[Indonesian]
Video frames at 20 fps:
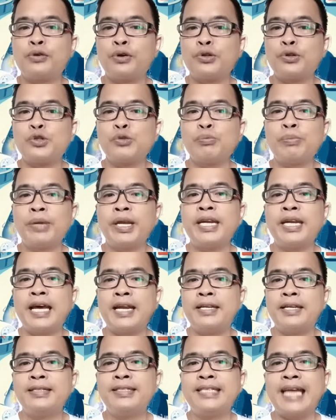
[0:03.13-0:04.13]
konsumen
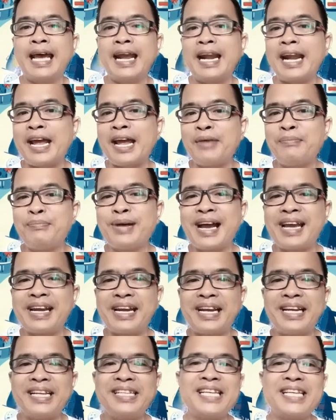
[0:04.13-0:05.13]
dan cara
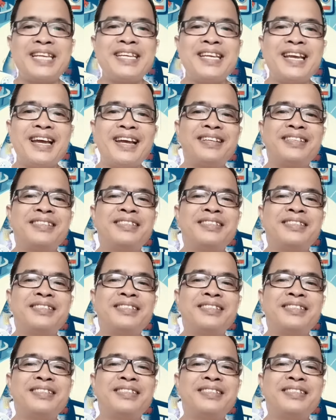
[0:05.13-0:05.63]
menganalisanya.